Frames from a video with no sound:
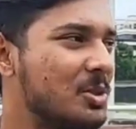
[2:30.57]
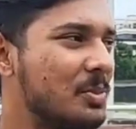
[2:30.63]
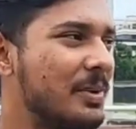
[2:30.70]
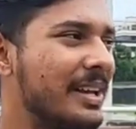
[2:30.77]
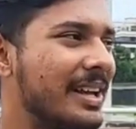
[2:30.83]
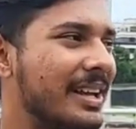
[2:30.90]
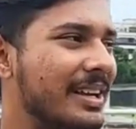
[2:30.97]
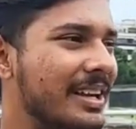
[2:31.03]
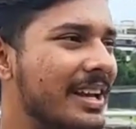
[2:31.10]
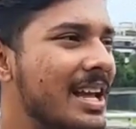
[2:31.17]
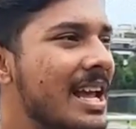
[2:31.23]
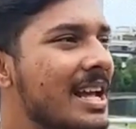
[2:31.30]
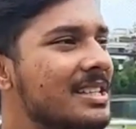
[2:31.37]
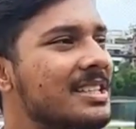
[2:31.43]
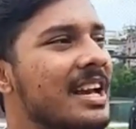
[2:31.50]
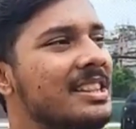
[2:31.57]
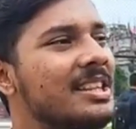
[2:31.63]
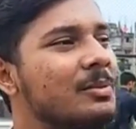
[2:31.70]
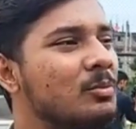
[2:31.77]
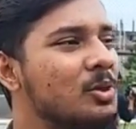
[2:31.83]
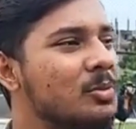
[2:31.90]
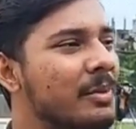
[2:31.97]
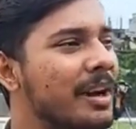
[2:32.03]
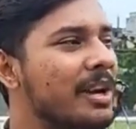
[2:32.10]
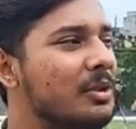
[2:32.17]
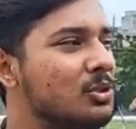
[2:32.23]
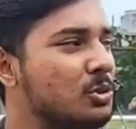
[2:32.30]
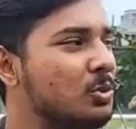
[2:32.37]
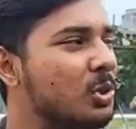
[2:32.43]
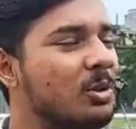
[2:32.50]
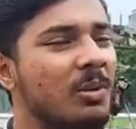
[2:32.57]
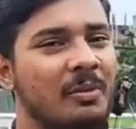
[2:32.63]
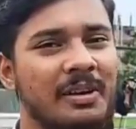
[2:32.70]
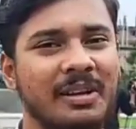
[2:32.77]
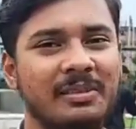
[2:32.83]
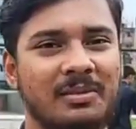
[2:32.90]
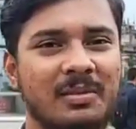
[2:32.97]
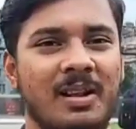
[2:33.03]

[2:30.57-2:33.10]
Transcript: মুশফিককে নিয়ে চাই মুশফিকাটা সুন্দরভাবে